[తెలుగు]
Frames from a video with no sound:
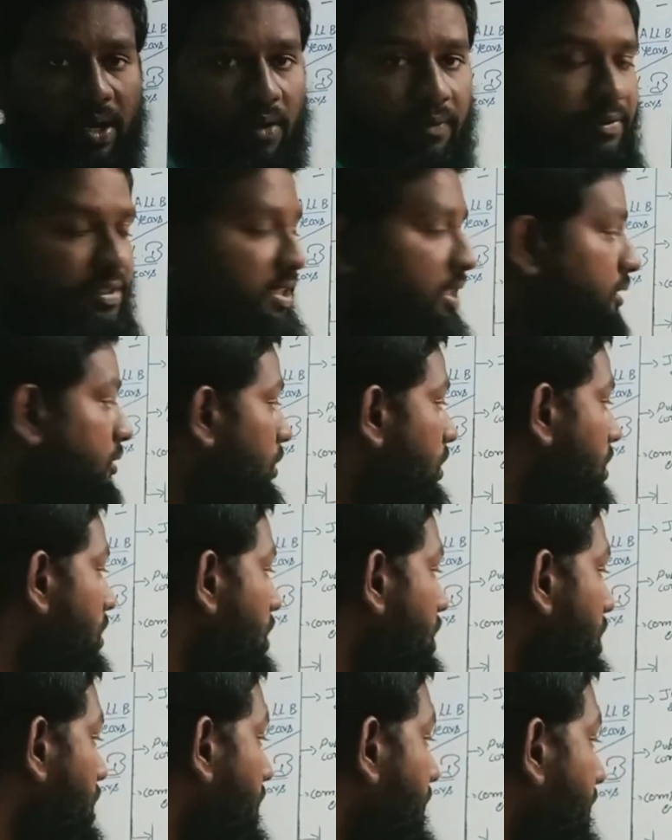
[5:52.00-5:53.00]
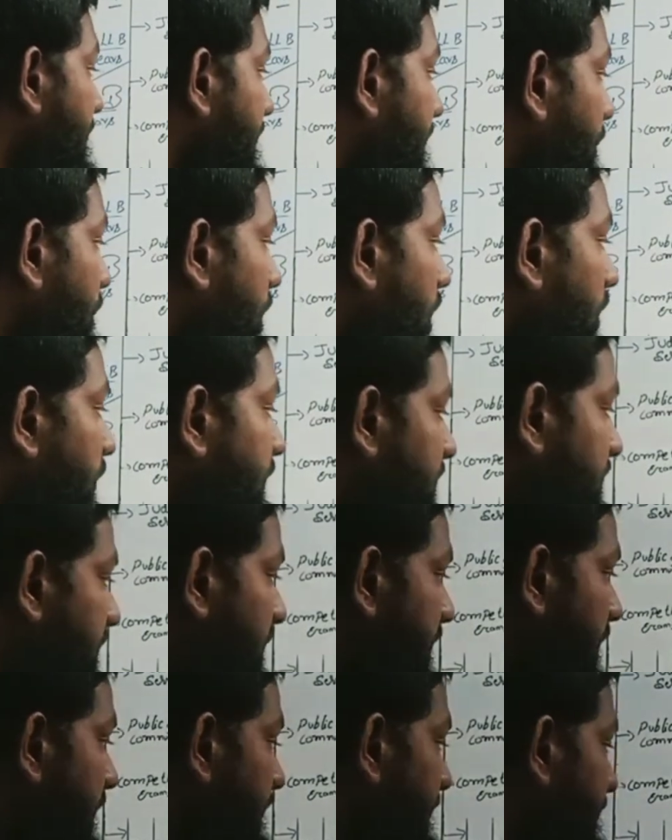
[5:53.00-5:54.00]
ఆఫీసెస్లో లేబర్ ఆఫీసర్
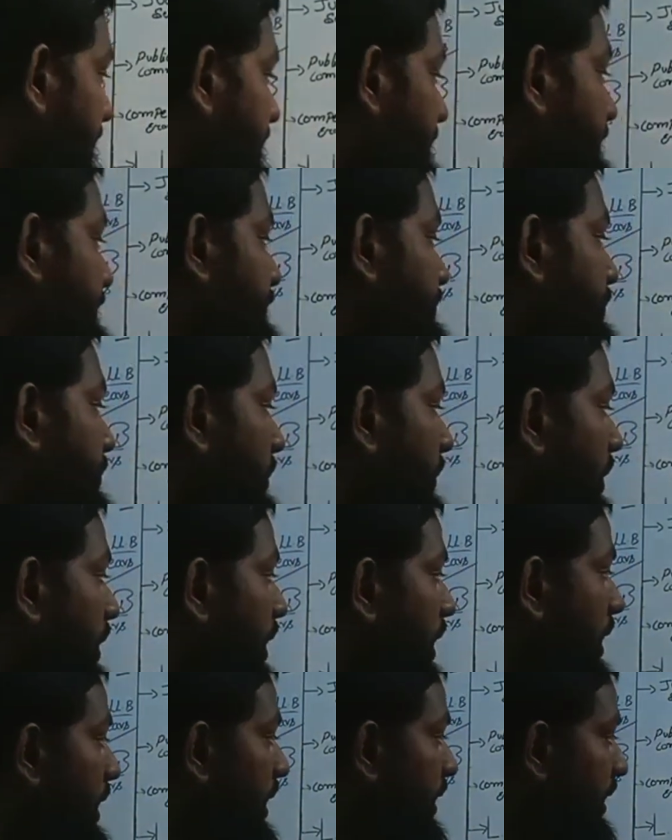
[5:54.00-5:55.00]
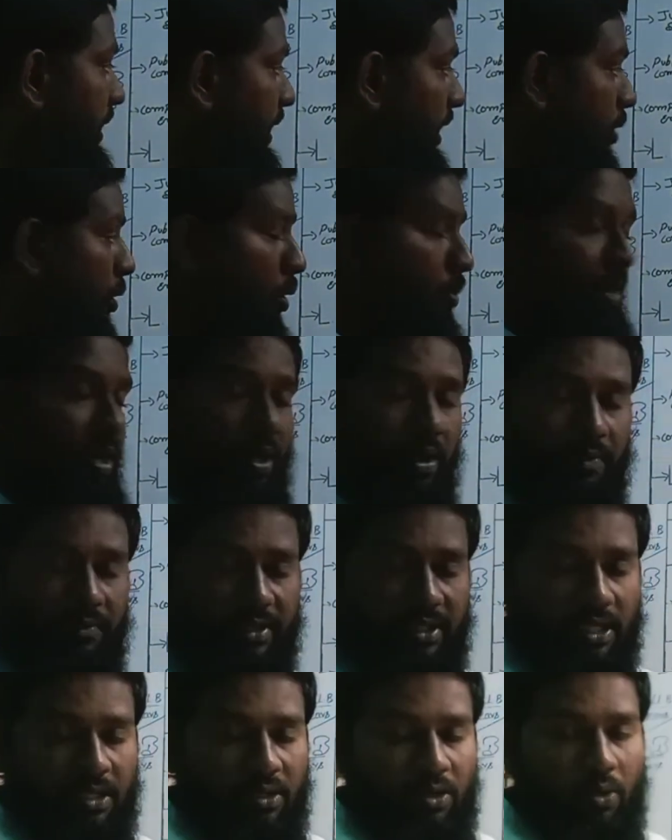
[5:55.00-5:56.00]
కానీ లేదంటే గవర్నమెంట్
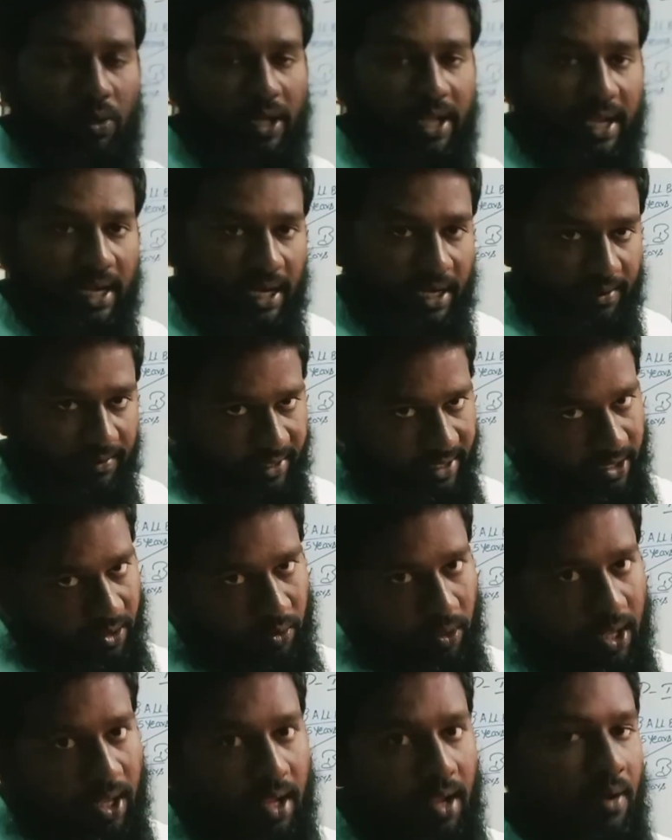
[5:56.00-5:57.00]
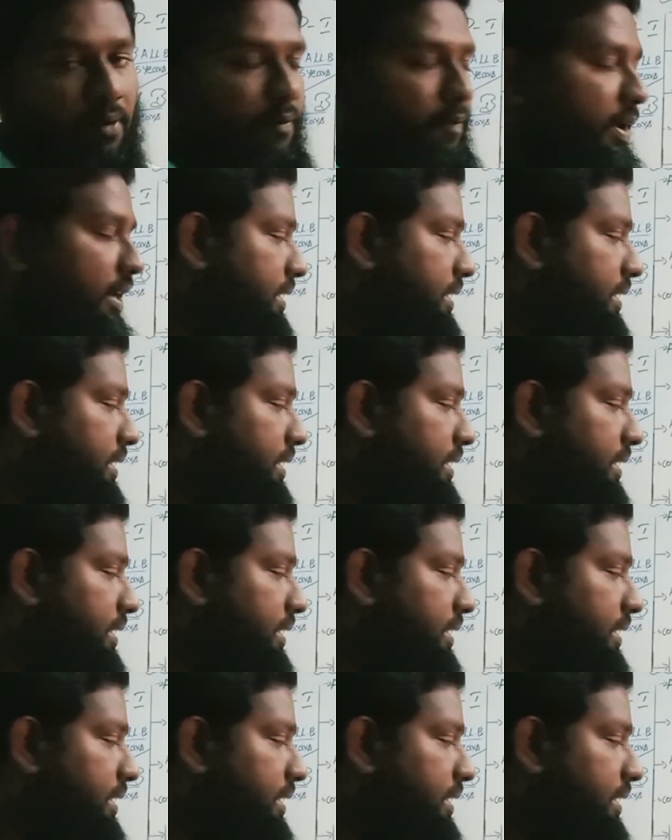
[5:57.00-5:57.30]
ఆఫీసర్స్లో లీగల్ అడ్వైజర్ కూడా వర్క్